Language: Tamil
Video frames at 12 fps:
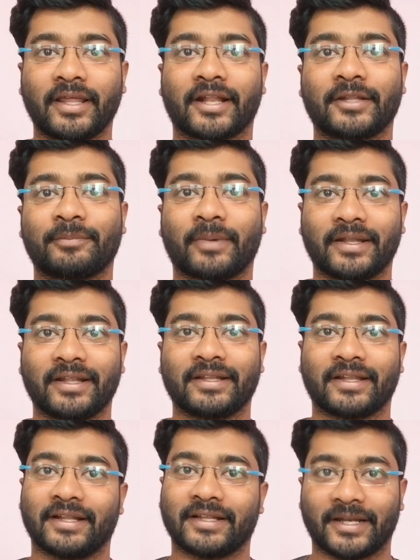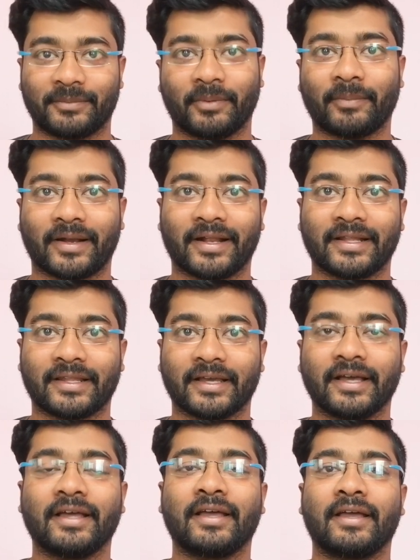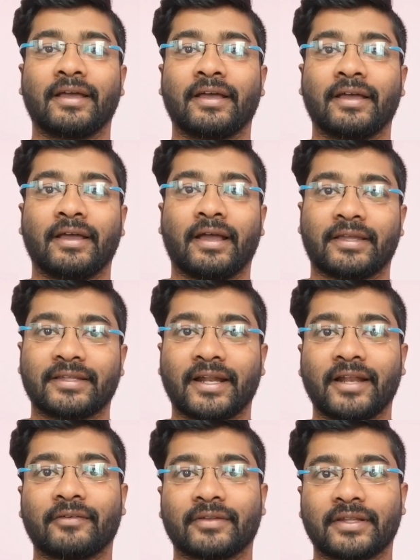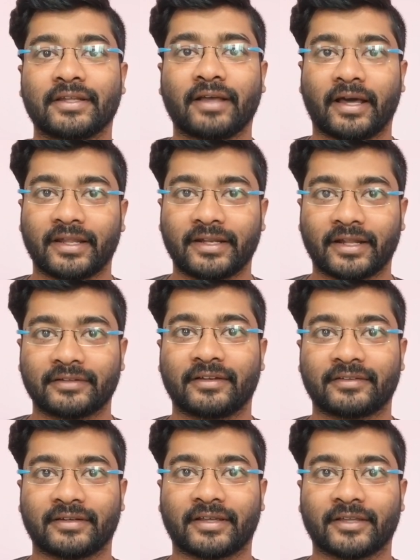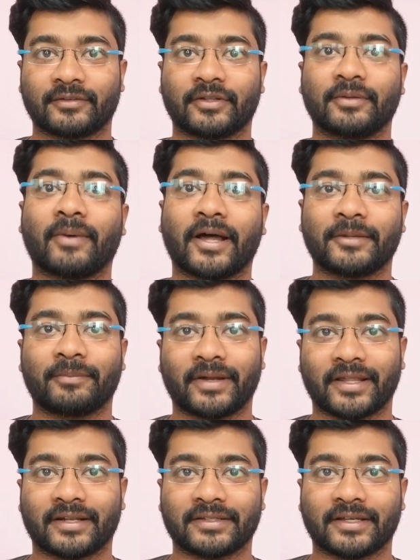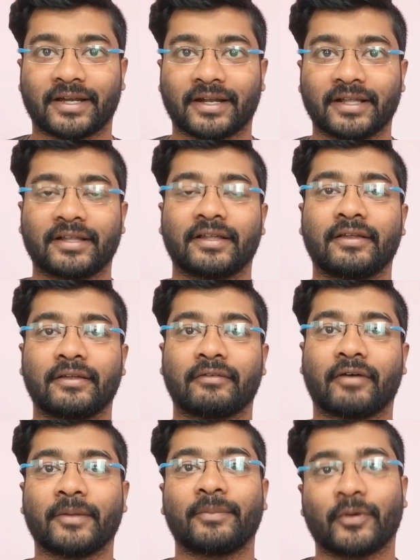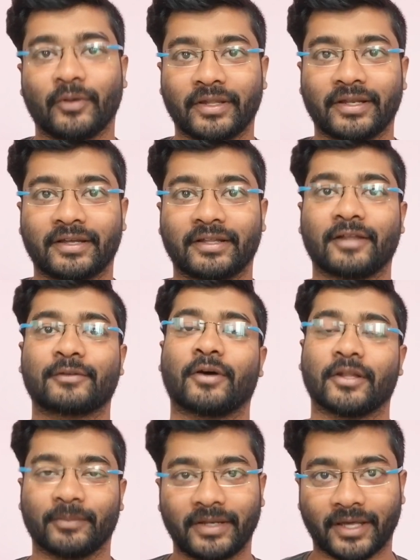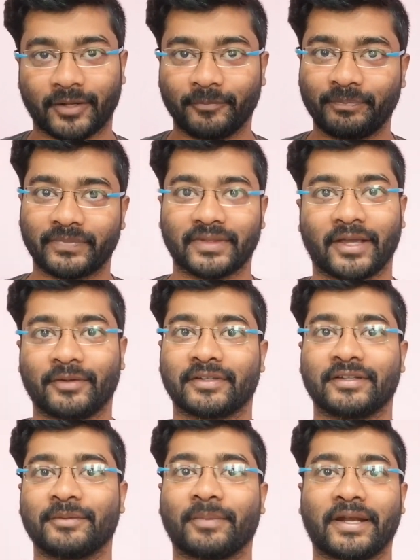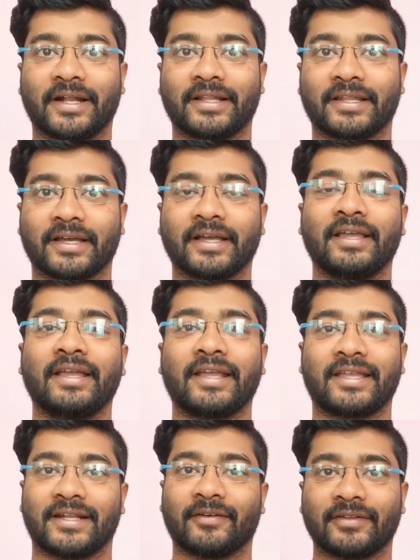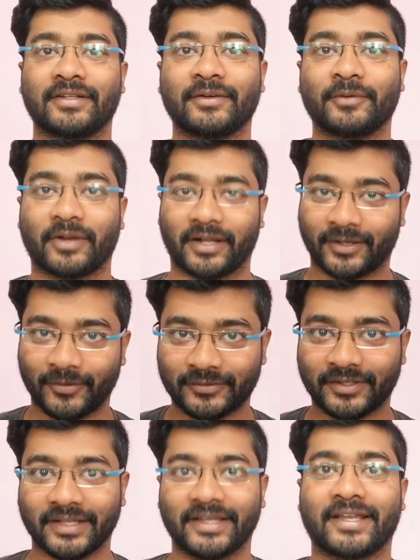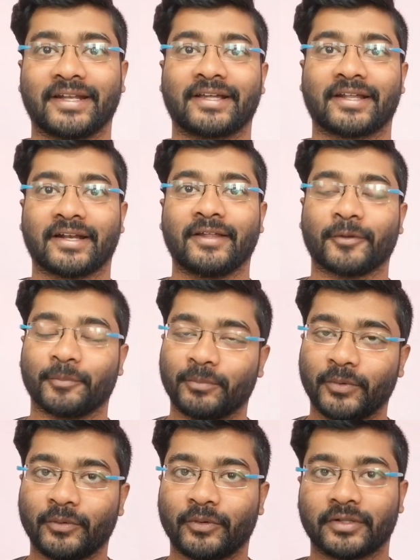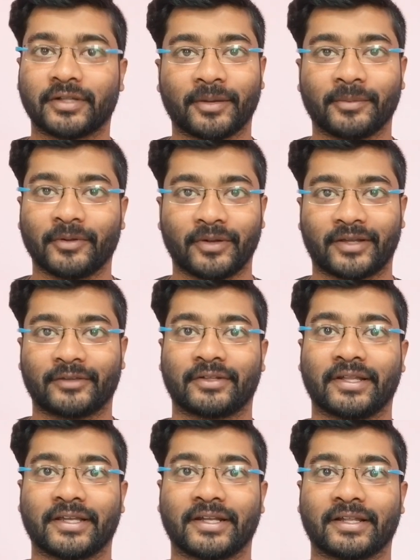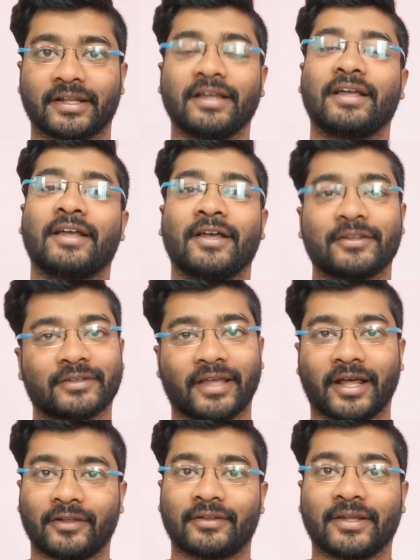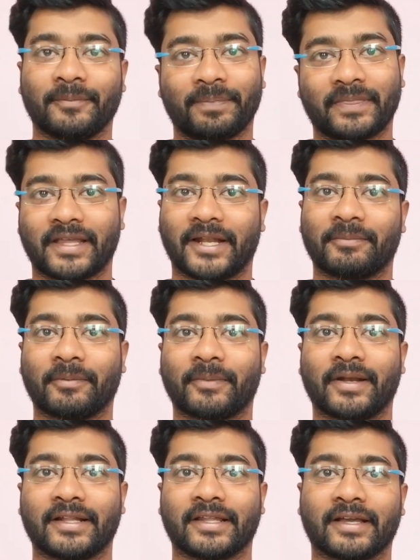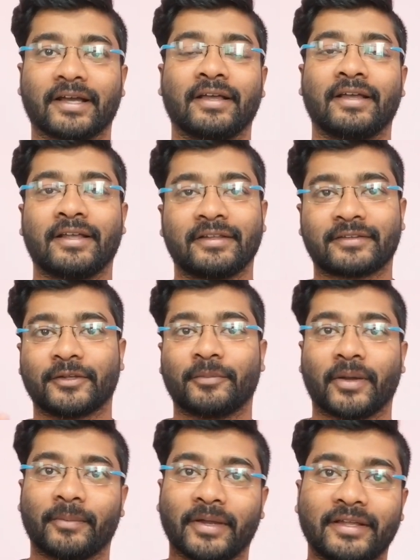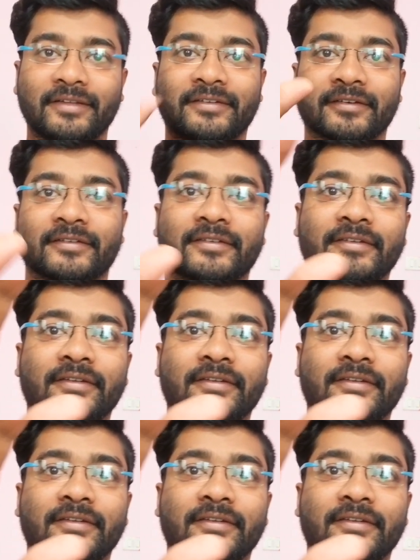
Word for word: யாராவது பண்ணியிருந்தீங்கன்னா அது கண்டிப்பாக பண்ணாதீங்க இதனால் வந்து அரியர் கேன்சலேஷன் கேஸ் வந்து பாதிப்படைகிறதுக்கான வாய்ப்புகளும் இருக்குதா ஸோ அந்த மாதிரி யாரும் தயவு செஞ்சு பண்ணிடாதீங்க இதை நான் வந்து ஒரு ரெக்வஸ்ட்டாக தான் கேட்டுக்கிறேனே ரொம்ப ஒரு தாழ்மையான ரெக்வஸ்ட்டாக தான் கேட்டுக்கிறேன் ஸோ யாரும் இதை கண்டிப்பாக பண்ணிடாதீங்க சி பை பை சியர்ஸ்